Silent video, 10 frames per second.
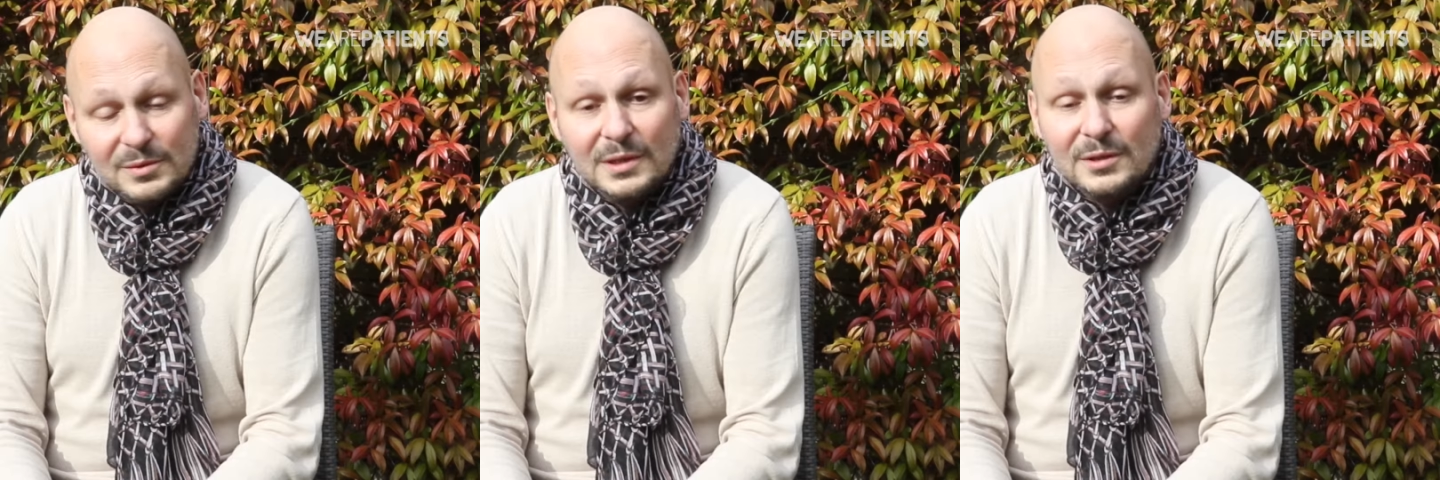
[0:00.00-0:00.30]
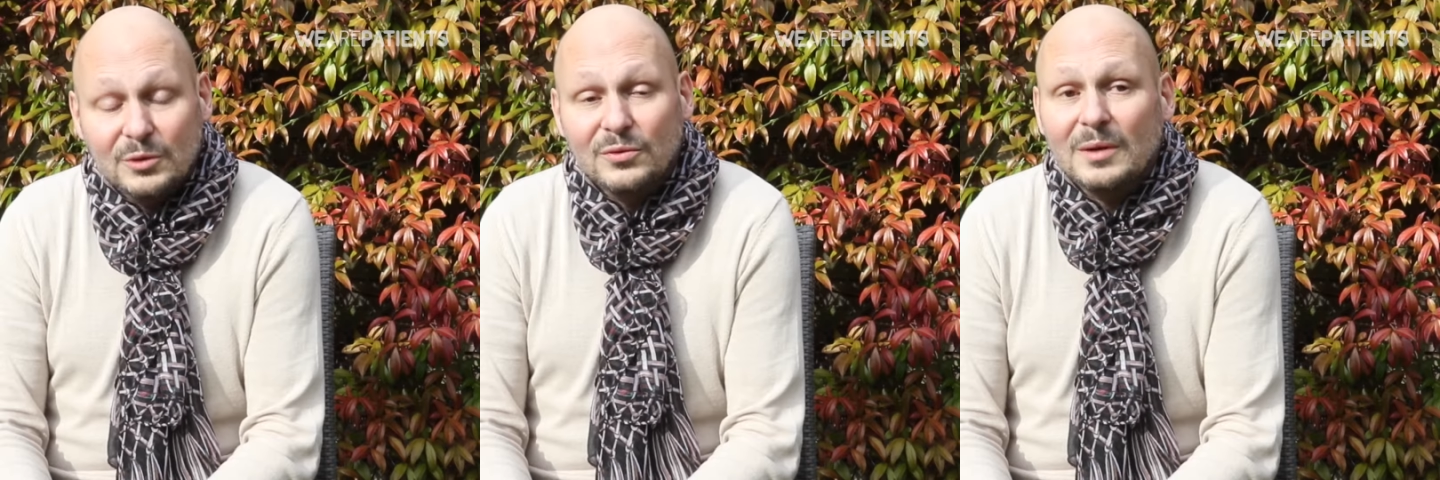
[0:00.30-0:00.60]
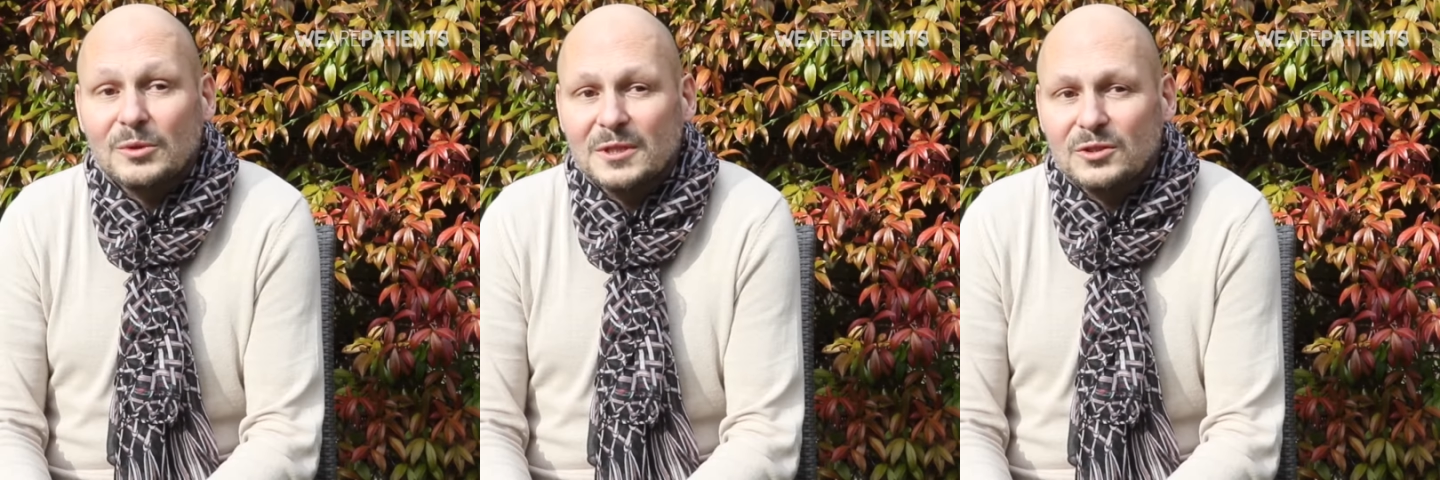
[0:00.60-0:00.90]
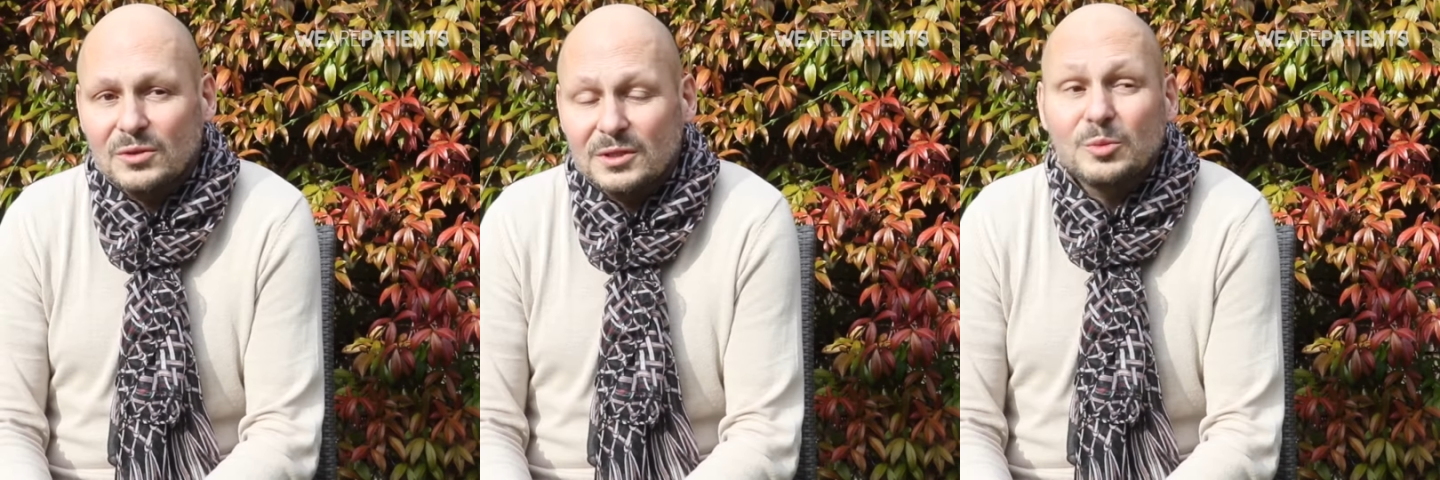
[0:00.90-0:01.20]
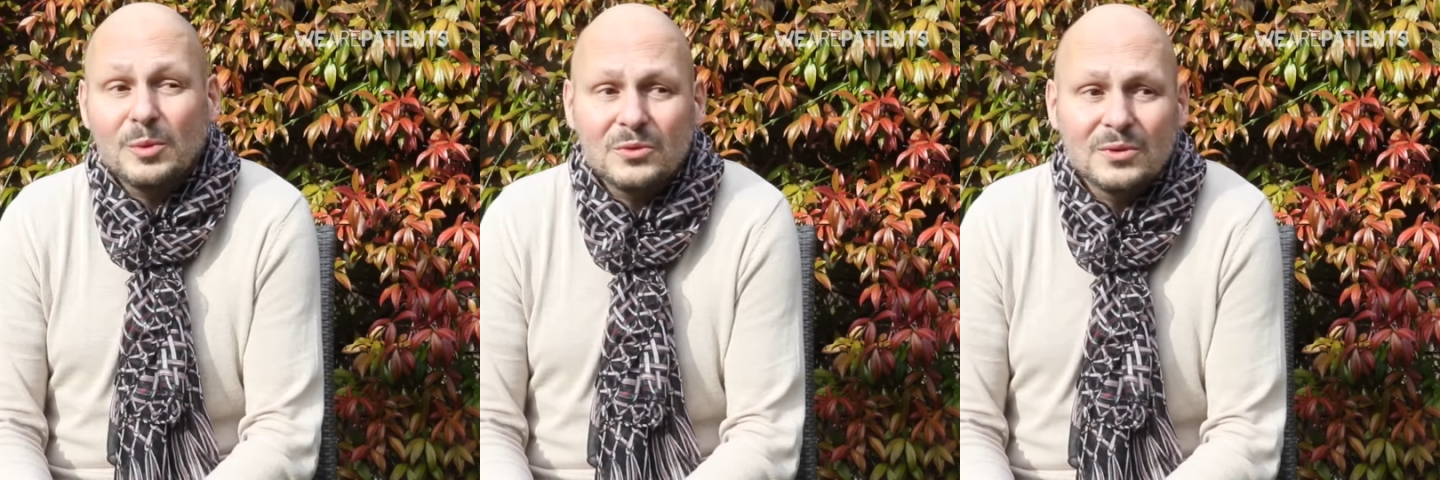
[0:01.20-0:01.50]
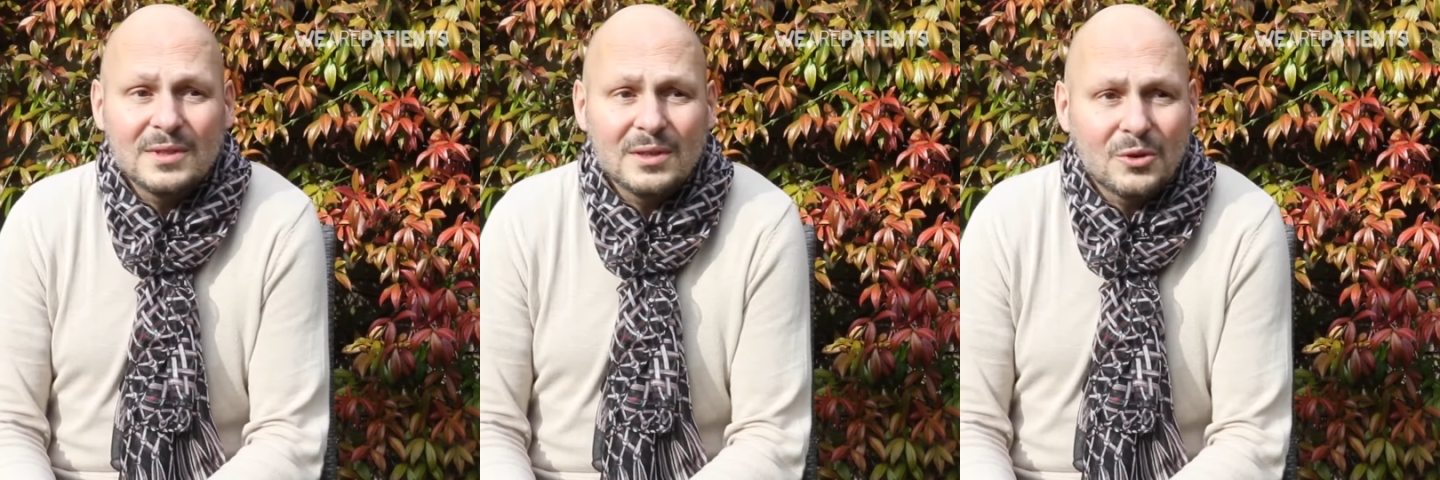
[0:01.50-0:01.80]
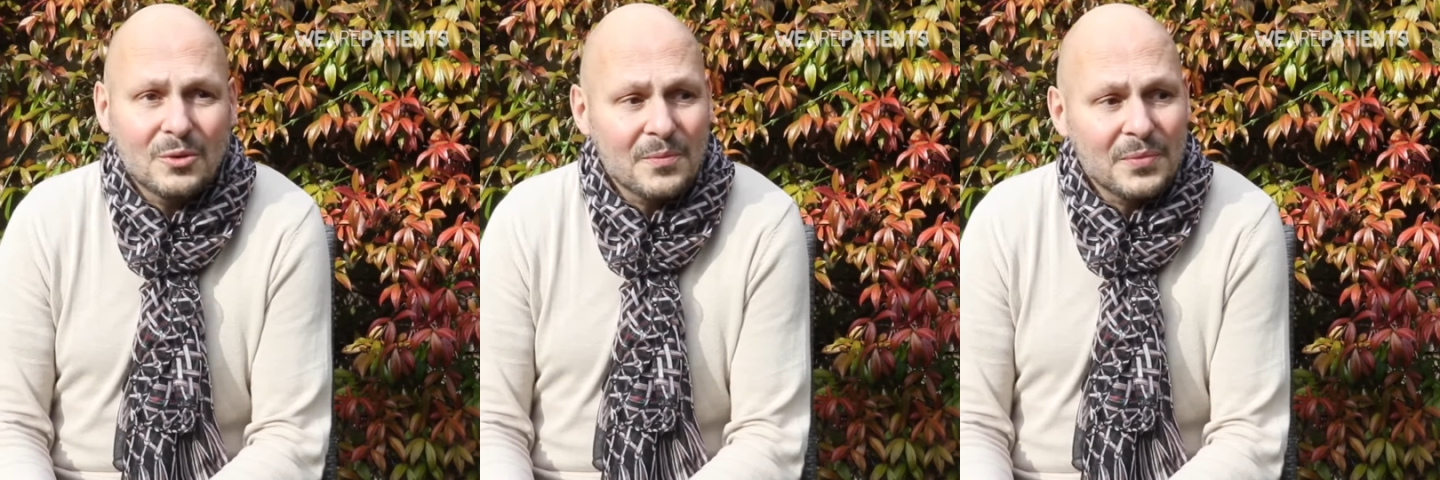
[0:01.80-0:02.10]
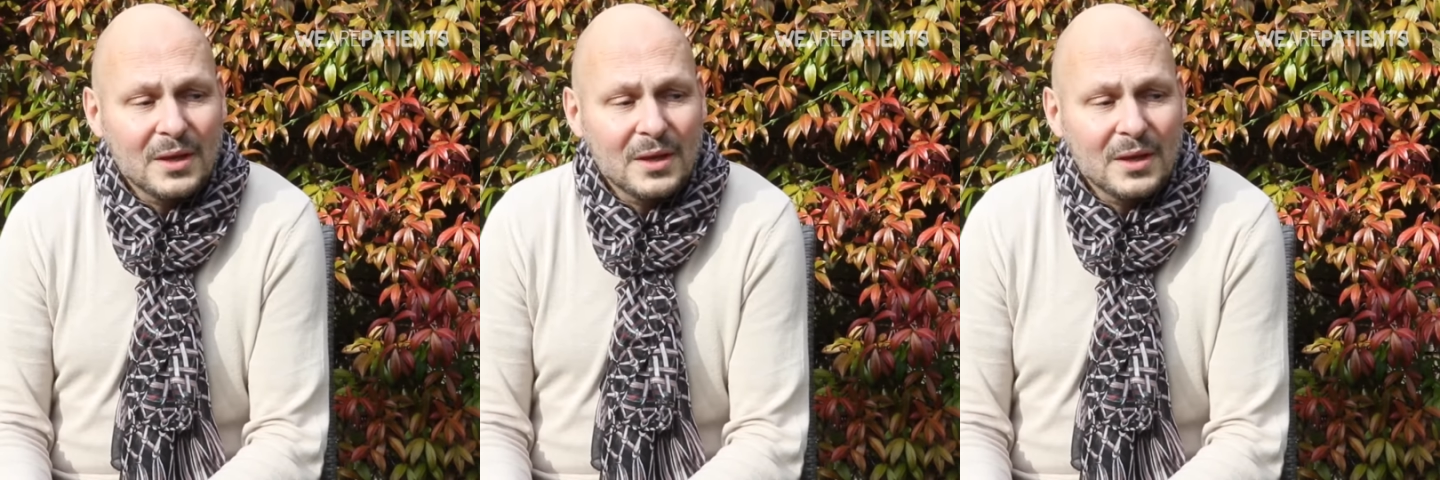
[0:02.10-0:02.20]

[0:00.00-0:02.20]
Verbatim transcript: J'ai eu vraiment cette chance et je pense que c'est euh,